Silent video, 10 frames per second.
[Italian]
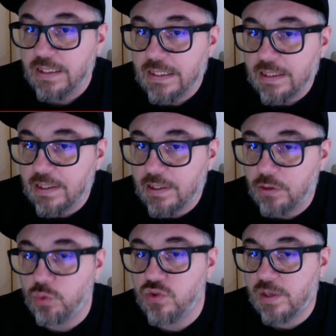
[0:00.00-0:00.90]
eh,
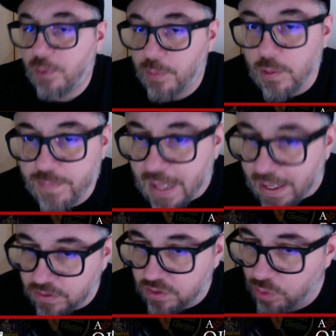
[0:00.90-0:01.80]
usa proprio il
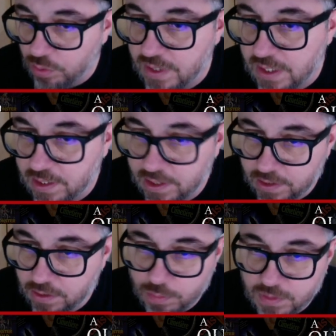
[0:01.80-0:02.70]
pianto come,
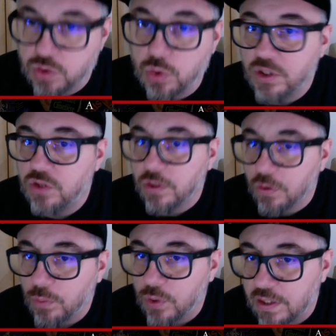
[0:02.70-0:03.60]
come, strumento di
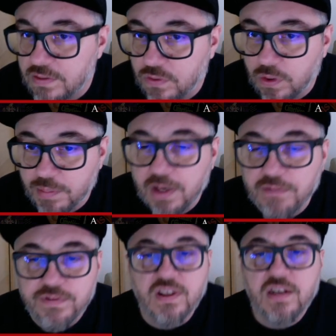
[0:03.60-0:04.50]
comunicazione per
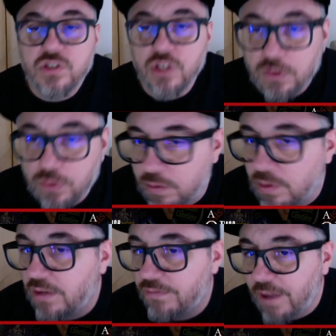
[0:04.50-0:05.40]
avvisare i genitori
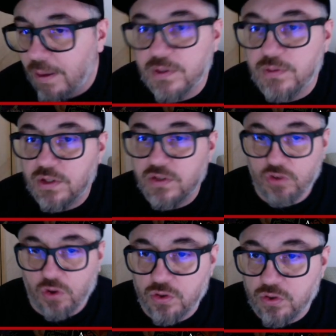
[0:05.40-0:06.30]
quando ha fame, quando ha
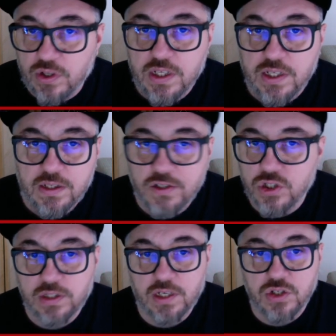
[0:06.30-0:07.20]
sonno,
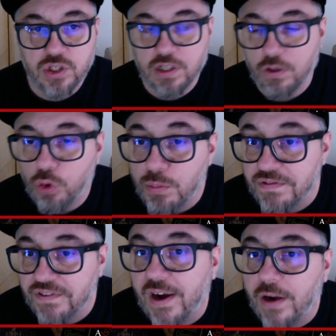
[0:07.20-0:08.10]
eccetera, eccetera. Come
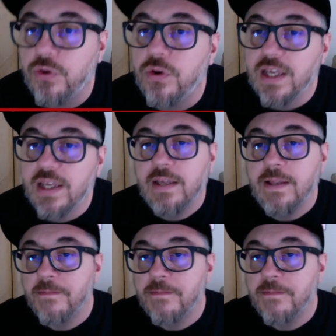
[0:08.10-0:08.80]
faranno? E,